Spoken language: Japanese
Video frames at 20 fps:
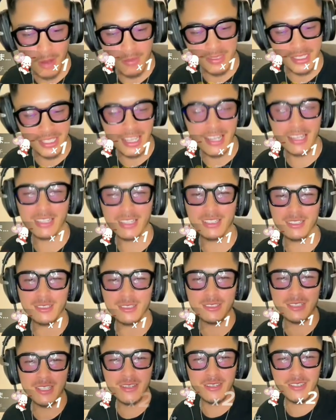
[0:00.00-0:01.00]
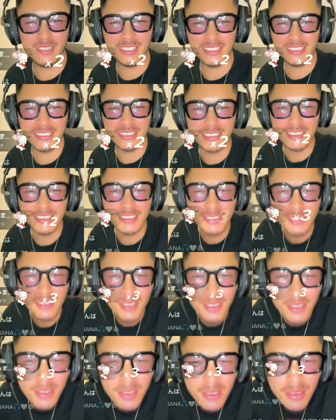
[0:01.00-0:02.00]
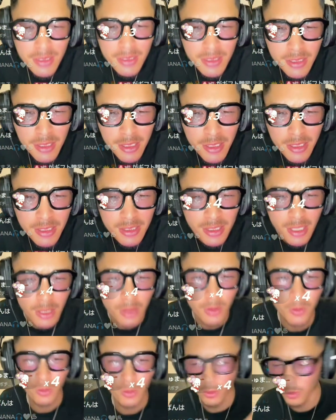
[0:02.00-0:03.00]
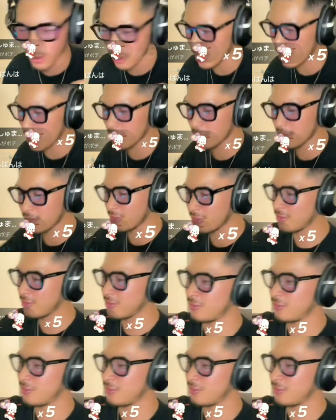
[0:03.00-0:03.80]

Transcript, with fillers: 直美さんありがとうございます小さな王冠